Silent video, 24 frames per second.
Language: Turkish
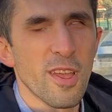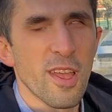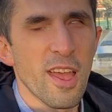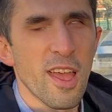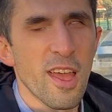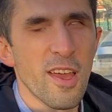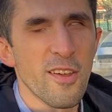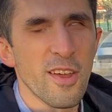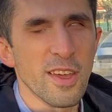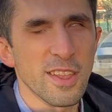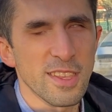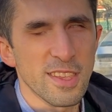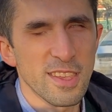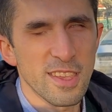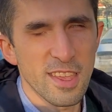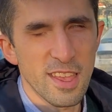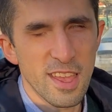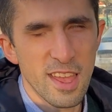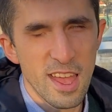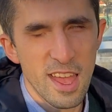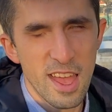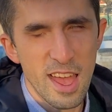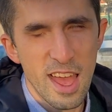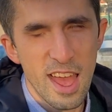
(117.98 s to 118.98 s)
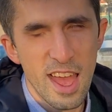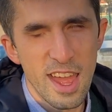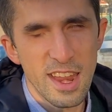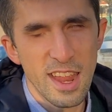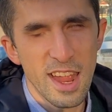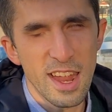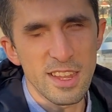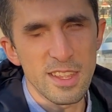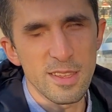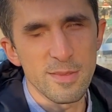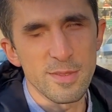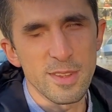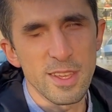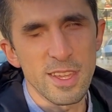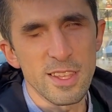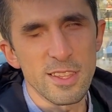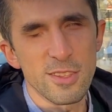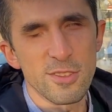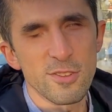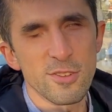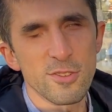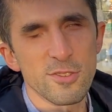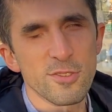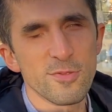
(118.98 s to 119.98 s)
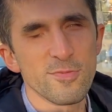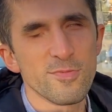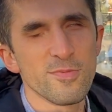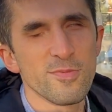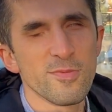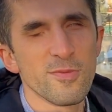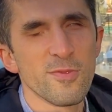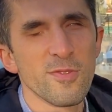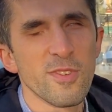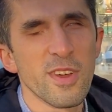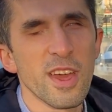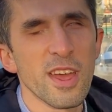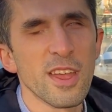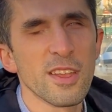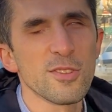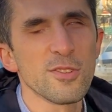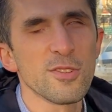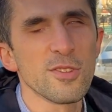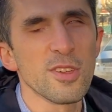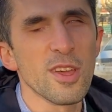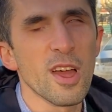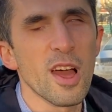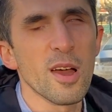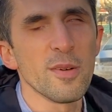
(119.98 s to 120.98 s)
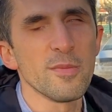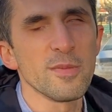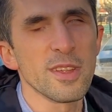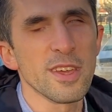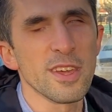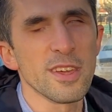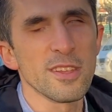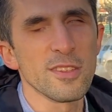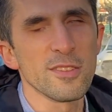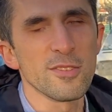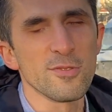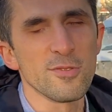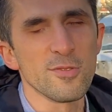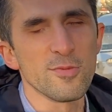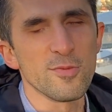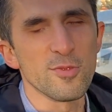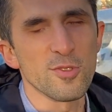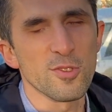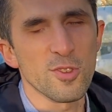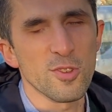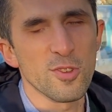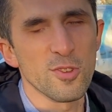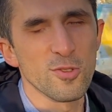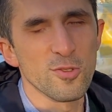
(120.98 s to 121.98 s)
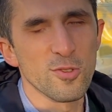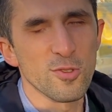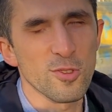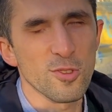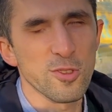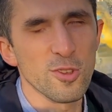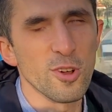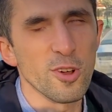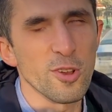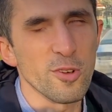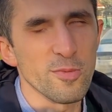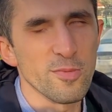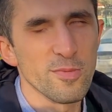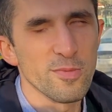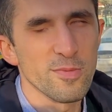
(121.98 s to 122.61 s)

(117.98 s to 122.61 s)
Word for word: Evet, her yerde bireyim diyorum ve dünya bireyimi kutluyor.